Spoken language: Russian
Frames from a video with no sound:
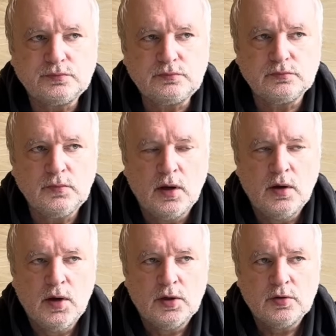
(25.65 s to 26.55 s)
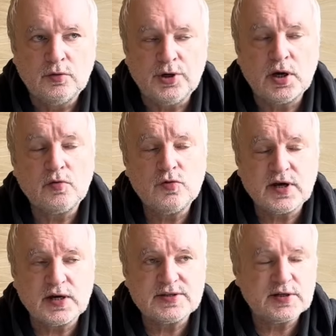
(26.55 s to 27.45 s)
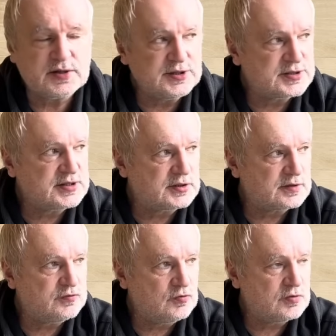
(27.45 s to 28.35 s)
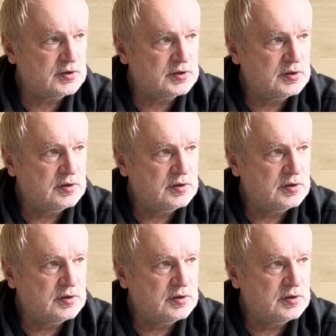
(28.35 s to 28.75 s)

и... Ну, никакой Кассиера не центр-форвард.